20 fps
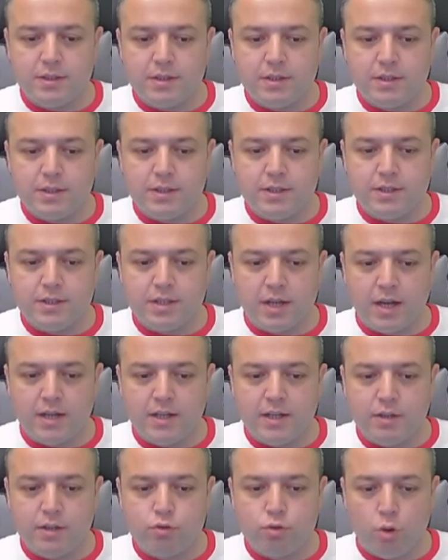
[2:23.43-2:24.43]
2
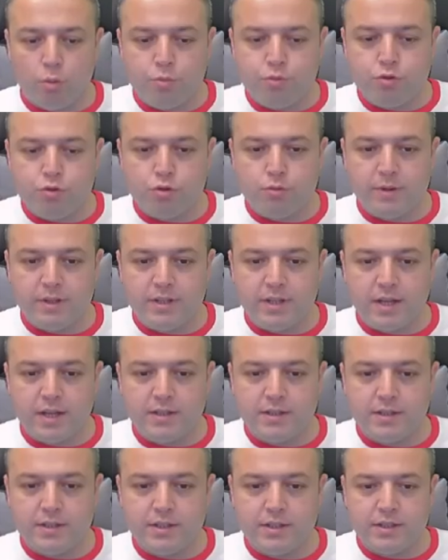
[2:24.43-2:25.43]
tane top
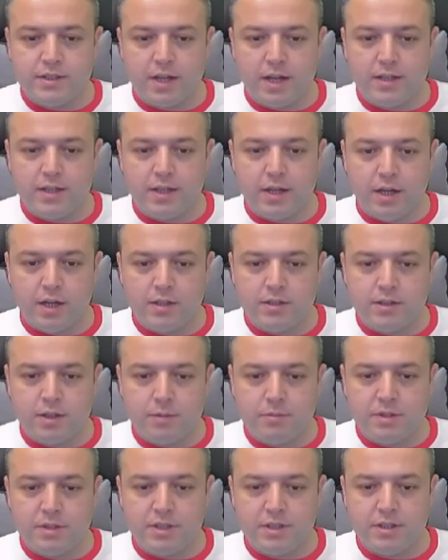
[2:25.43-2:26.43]
sürmeden 2 tane
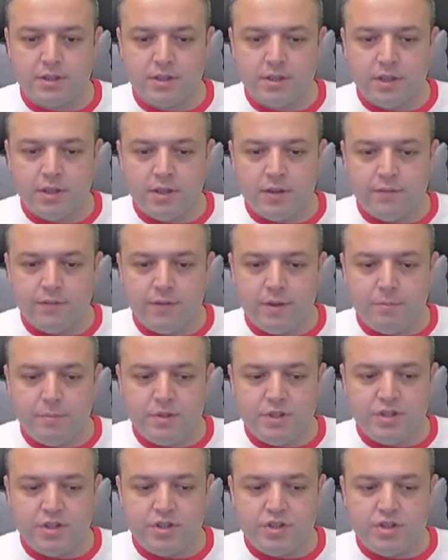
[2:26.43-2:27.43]
alınabilir ve
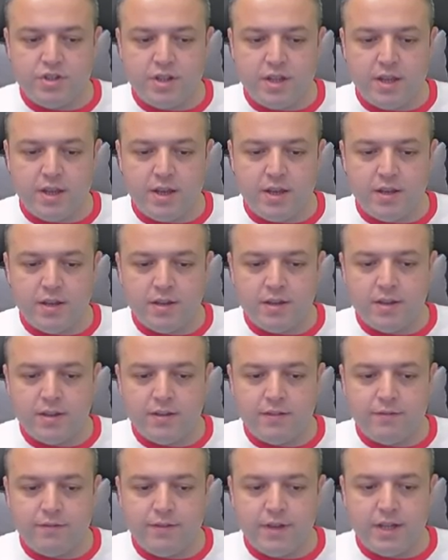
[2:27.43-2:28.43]
bitiriciliğe
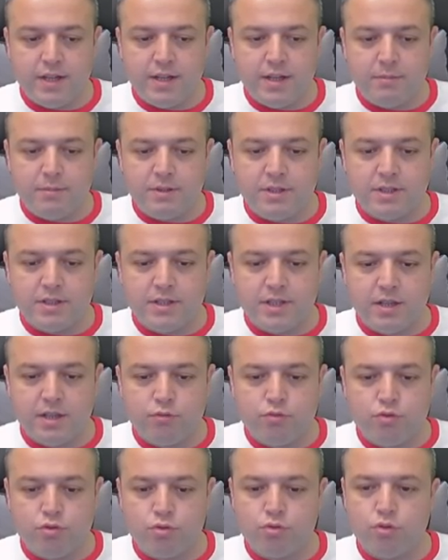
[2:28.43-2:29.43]
verilebilir diye
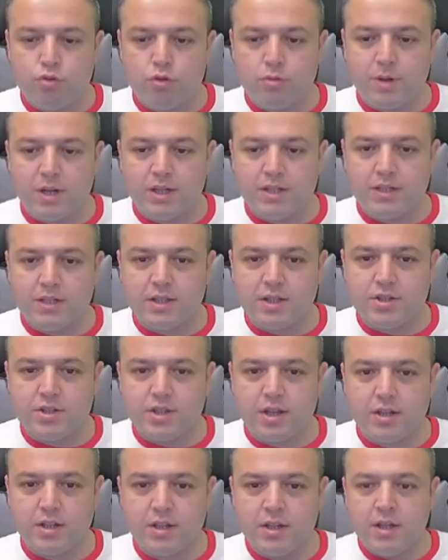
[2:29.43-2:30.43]
düşünüyorum
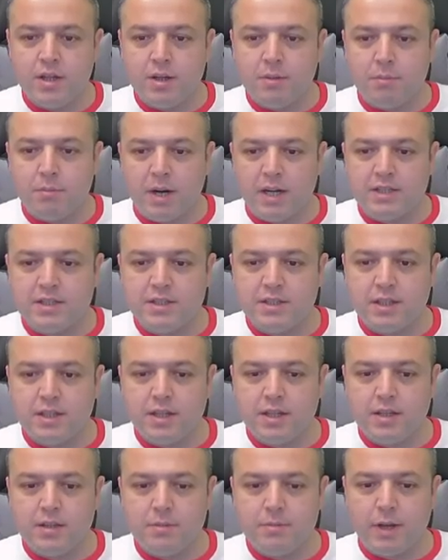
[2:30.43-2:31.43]
arkadaşlar.
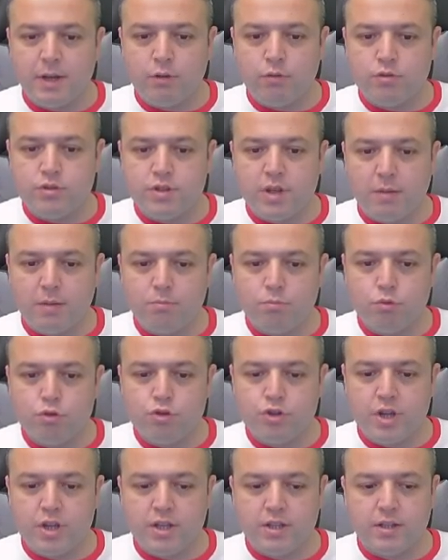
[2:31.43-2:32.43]
Martinelli'yi ben olsam bu
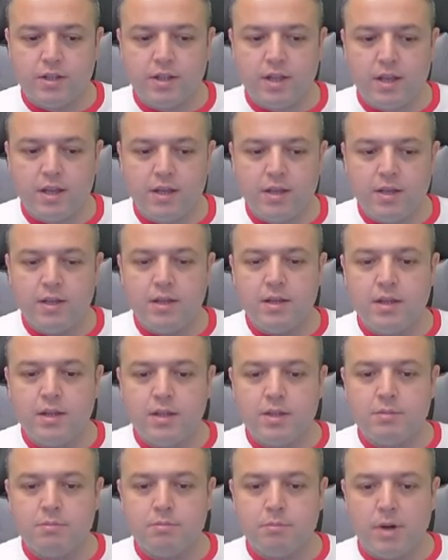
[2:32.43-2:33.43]
şekilde
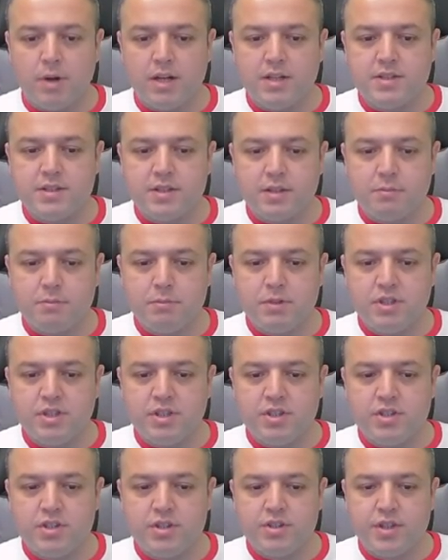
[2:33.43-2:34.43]
Max'ların
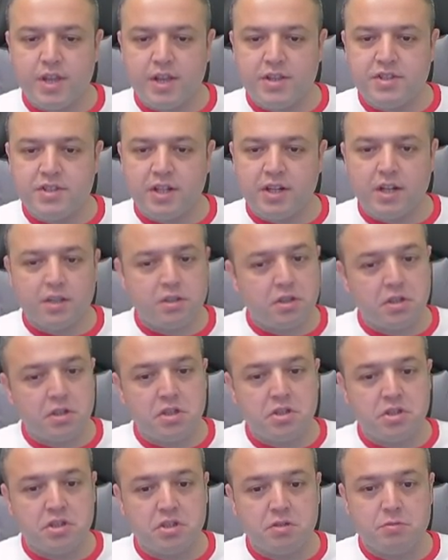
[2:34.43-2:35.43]
bitiriciliği 80'e kadar
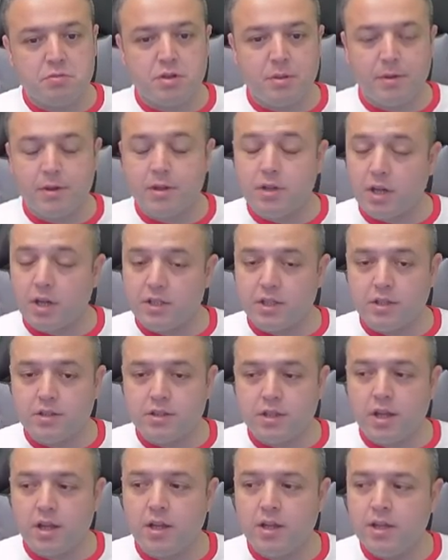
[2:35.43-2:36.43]
getirdiğim zaman
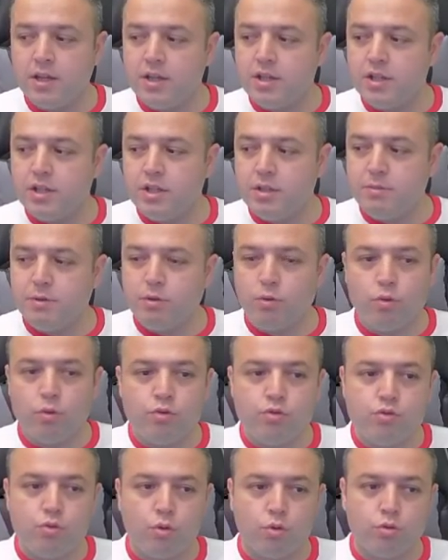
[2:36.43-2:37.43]
kanatta iyi bir
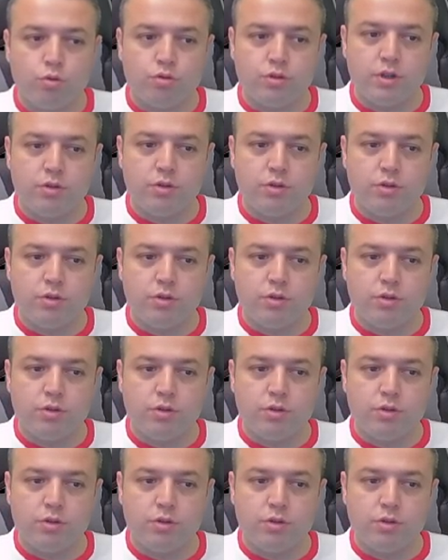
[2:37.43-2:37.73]
oyuncu olur diye